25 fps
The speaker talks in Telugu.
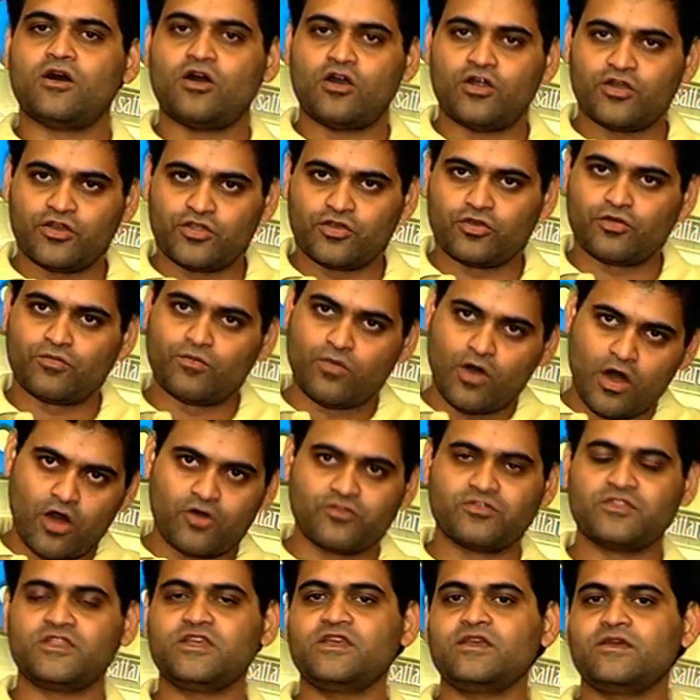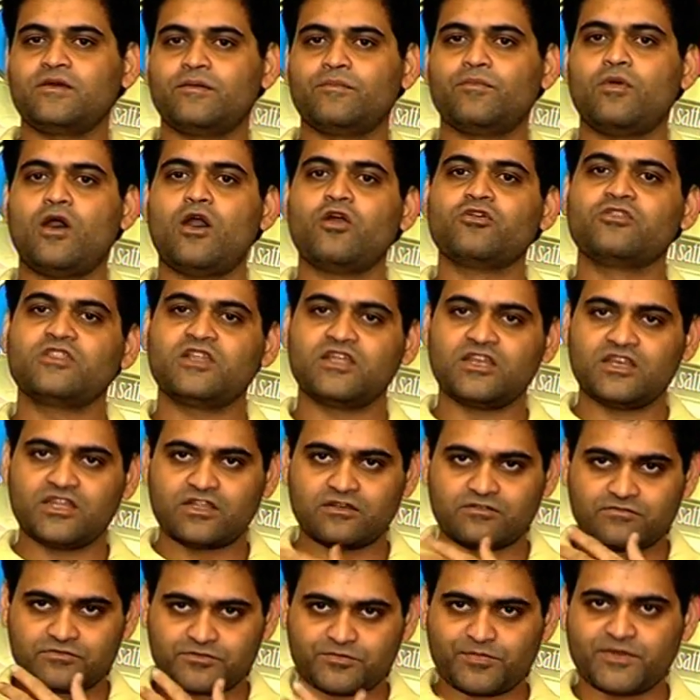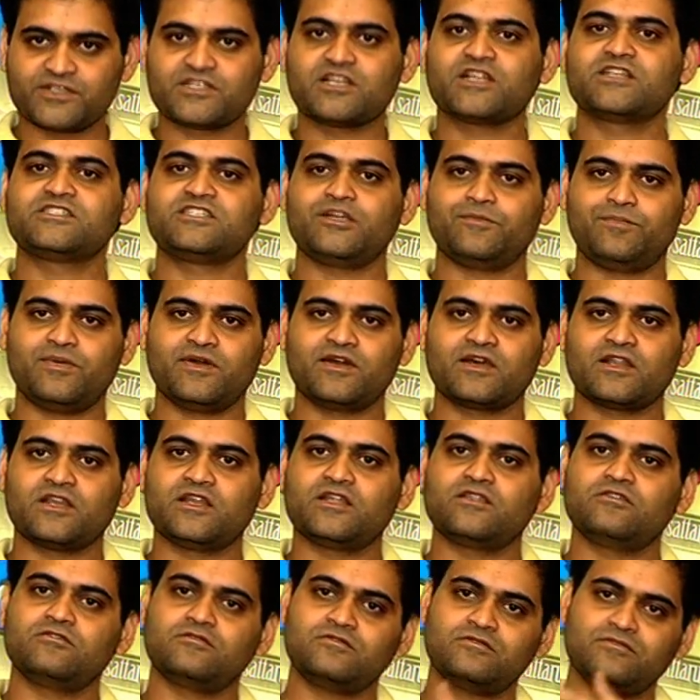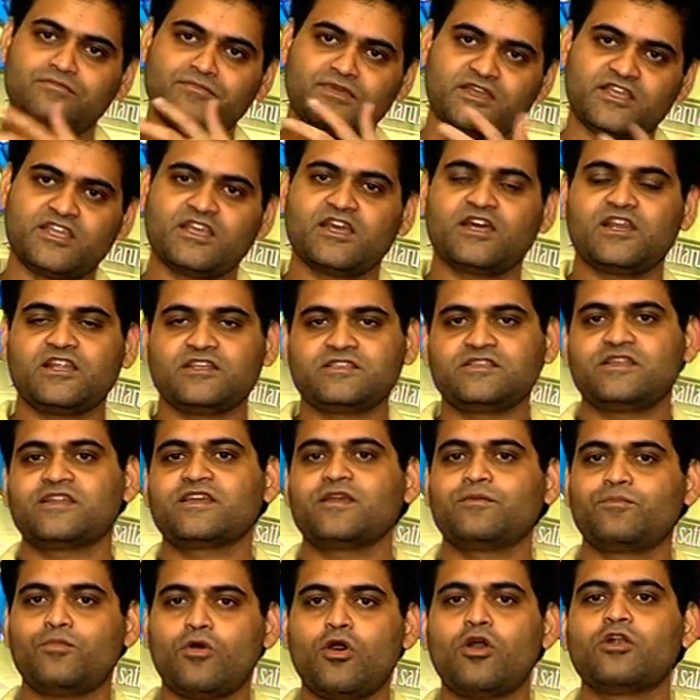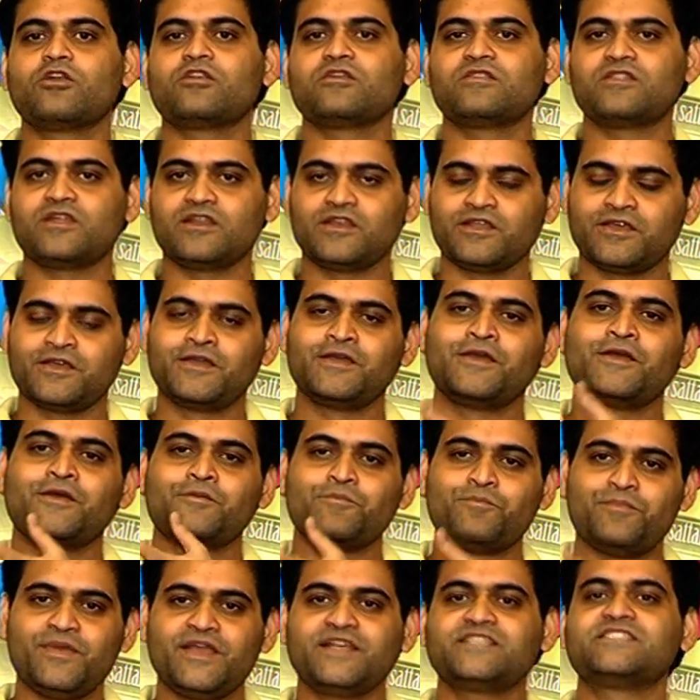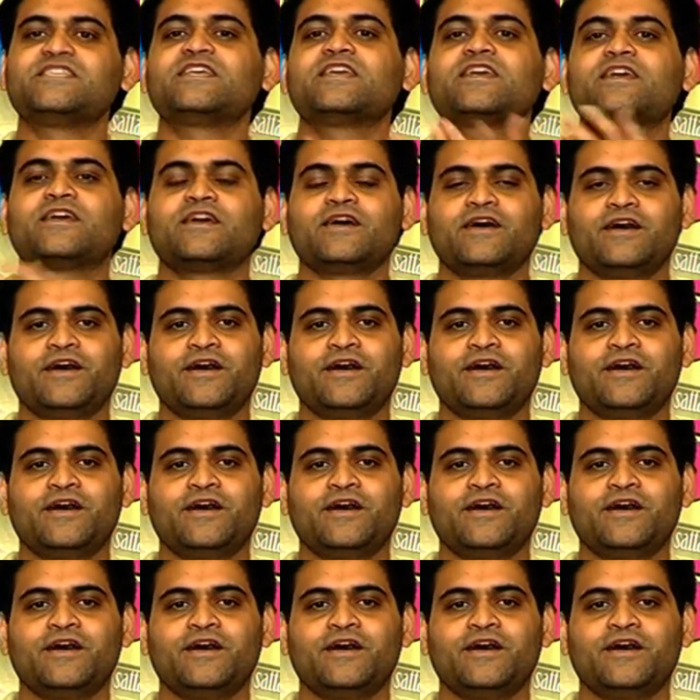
ఆడియో బాగుంది బాగుందని నేను స్పెషల్గా చెప్పక్కర్లేదు మిక్కీ అనేసరికి బాగుంటుందని బేసిక్